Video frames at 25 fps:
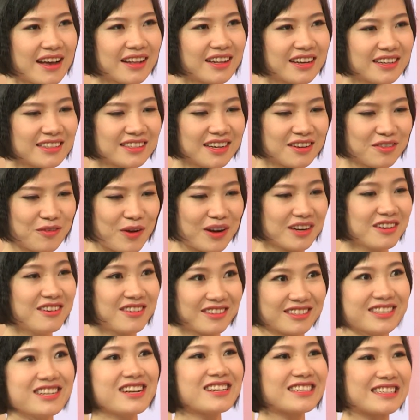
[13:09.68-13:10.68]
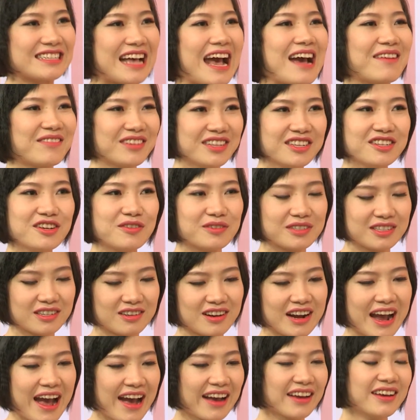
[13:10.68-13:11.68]
thấy rằng quãng đường rất là dài và rất nhiều trở
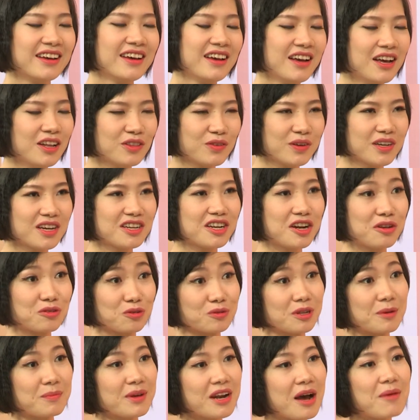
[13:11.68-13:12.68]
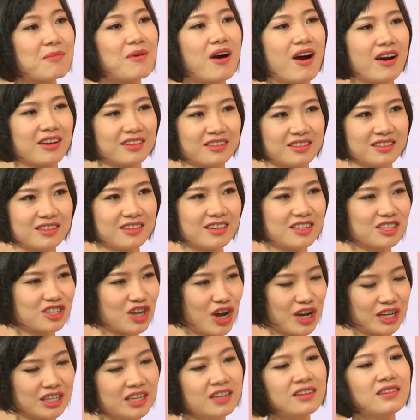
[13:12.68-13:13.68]
ngại tuy nhiên nếu chúng ta biết học hỏi thì những người
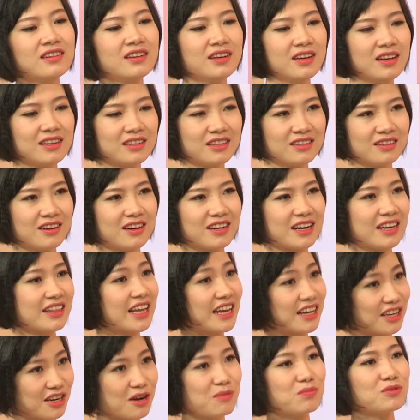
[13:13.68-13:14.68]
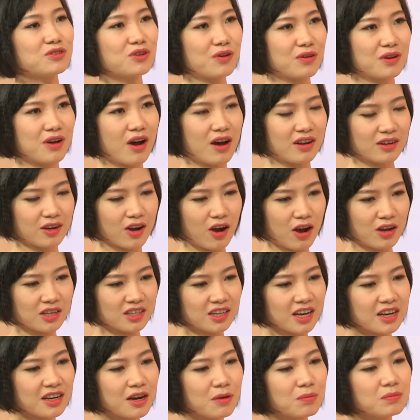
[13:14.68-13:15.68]
giỏi nhất những người đã thành công rồi họ có những
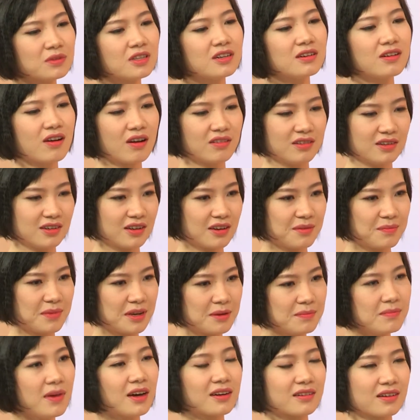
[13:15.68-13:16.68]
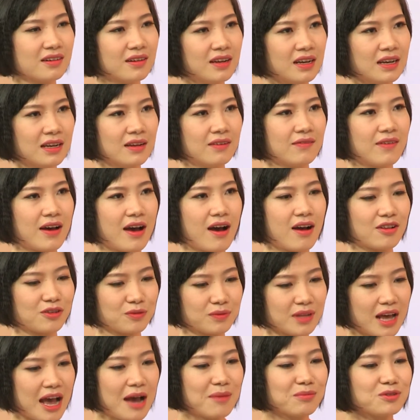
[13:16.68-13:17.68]
cái công thức họ những cái bí mật và chúng
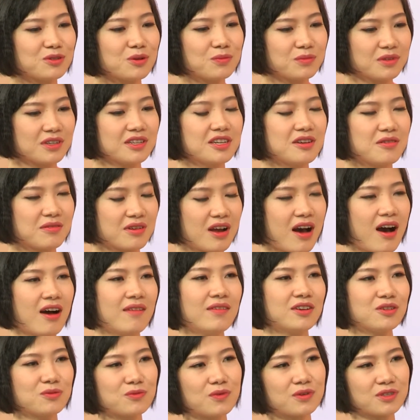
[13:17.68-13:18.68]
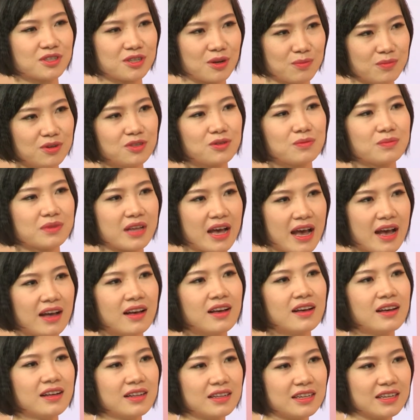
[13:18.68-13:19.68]
ta áp dụng những điều đó vào trong cuộc sống của chúng ta
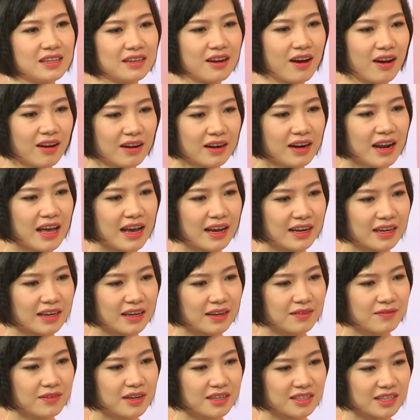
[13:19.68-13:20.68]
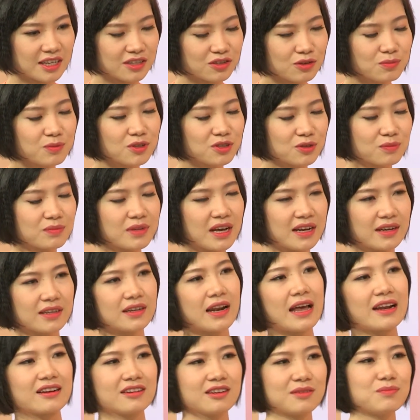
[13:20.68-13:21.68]
thì đó là cái việc sẽ giúp cho chúng ta
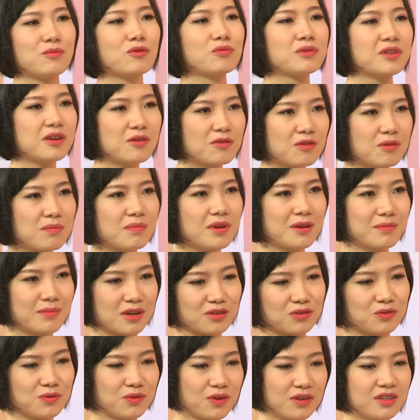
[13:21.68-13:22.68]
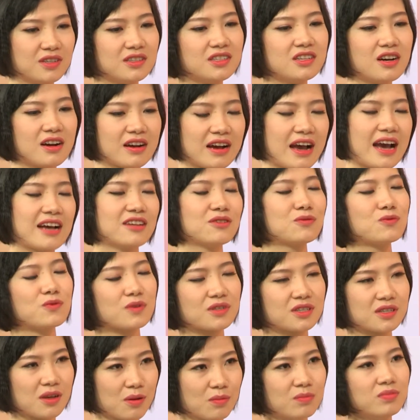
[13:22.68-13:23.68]
đạt được mục tiêu của mình mặc dù có những trở ngại trong cuộc
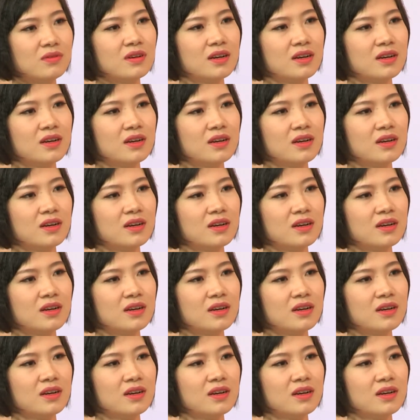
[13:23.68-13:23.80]
sống